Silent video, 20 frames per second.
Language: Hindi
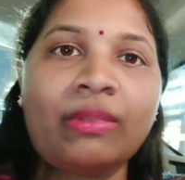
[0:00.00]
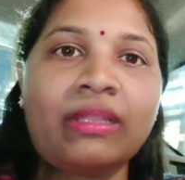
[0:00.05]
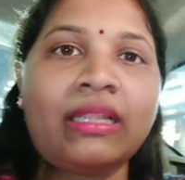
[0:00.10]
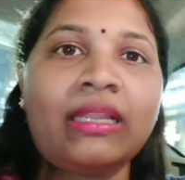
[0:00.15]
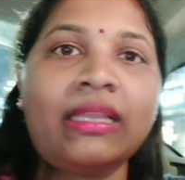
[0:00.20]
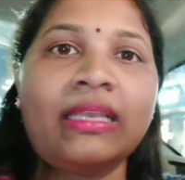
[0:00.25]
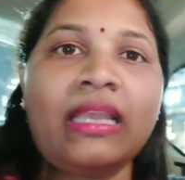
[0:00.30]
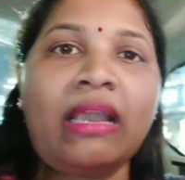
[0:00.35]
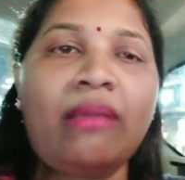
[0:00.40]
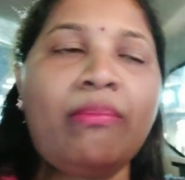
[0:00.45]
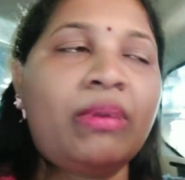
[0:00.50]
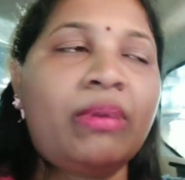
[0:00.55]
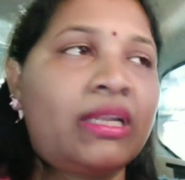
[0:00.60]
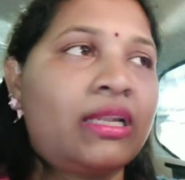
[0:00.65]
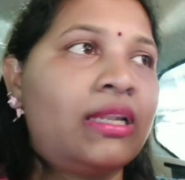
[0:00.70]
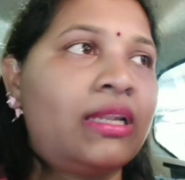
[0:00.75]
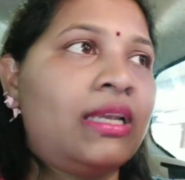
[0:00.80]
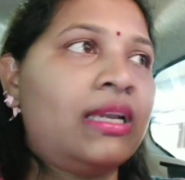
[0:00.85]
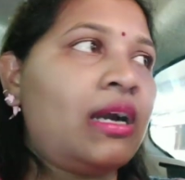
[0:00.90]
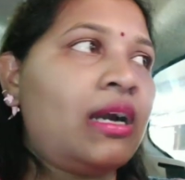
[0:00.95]
पता नहीं क्या
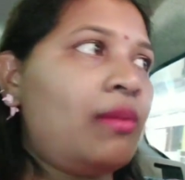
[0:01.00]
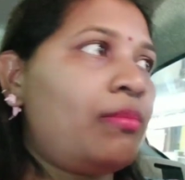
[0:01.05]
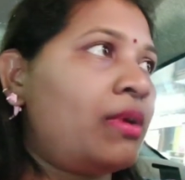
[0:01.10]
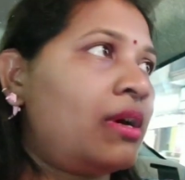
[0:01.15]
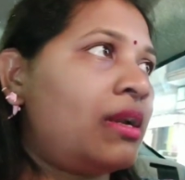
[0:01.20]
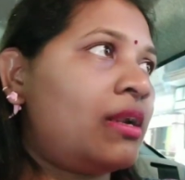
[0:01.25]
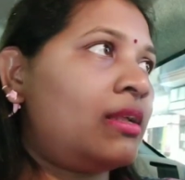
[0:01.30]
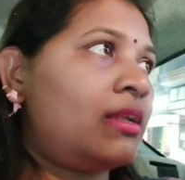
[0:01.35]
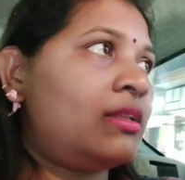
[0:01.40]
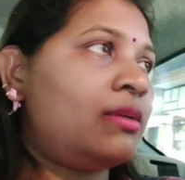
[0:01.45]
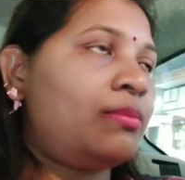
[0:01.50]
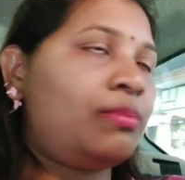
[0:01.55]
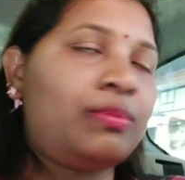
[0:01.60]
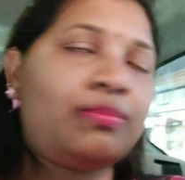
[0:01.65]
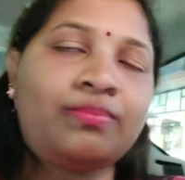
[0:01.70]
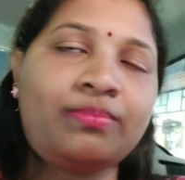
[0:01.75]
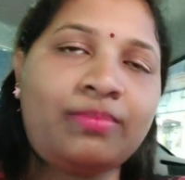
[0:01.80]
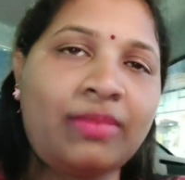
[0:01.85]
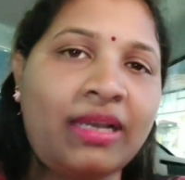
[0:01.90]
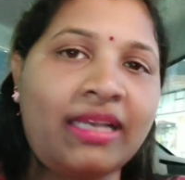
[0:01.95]
बटन नहीं काम कर रहा
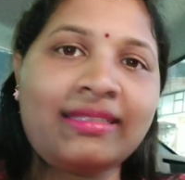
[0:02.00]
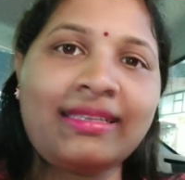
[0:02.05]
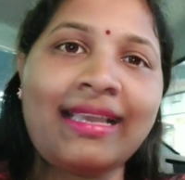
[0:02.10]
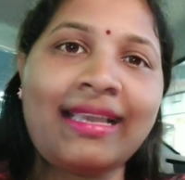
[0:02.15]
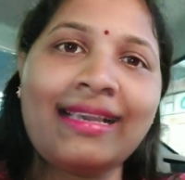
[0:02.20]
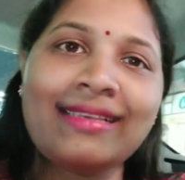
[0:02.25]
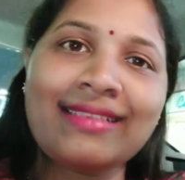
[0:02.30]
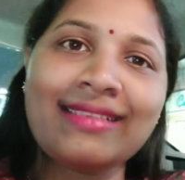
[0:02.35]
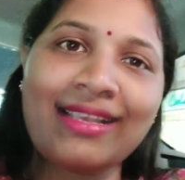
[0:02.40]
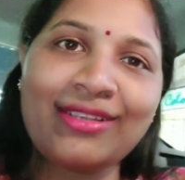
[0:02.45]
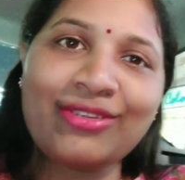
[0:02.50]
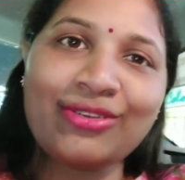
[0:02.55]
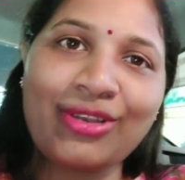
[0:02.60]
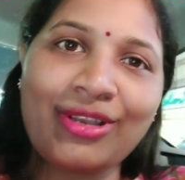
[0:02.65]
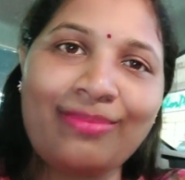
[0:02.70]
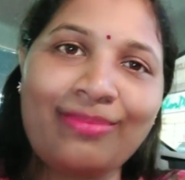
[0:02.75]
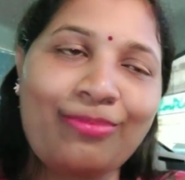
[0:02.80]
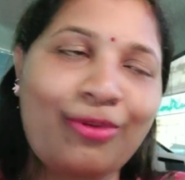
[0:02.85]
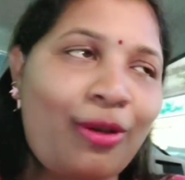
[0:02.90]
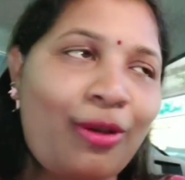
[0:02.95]
था ऐसे एक साथ जो
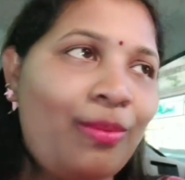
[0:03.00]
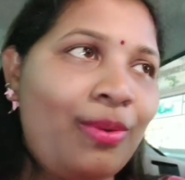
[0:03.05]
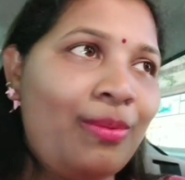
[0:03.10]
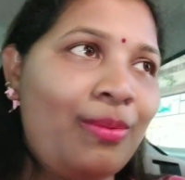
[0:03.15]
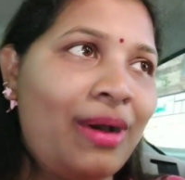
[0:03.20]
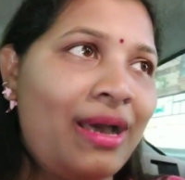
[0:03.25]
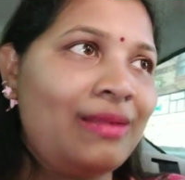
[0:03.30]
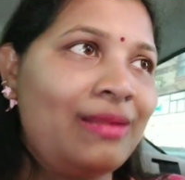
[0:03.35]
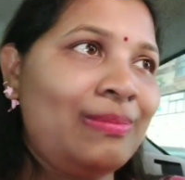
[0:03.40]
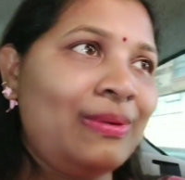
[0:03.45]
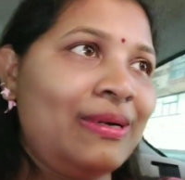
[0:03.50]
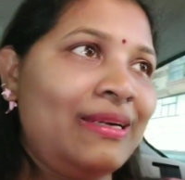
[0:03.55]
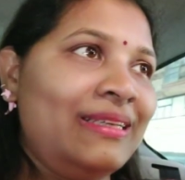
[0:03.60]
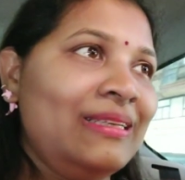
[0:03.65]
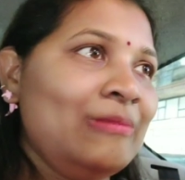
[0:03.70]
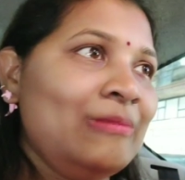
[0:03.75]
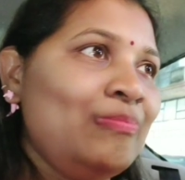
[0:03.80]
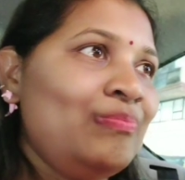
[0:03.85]
है प्रॉब्लम आन पड़ी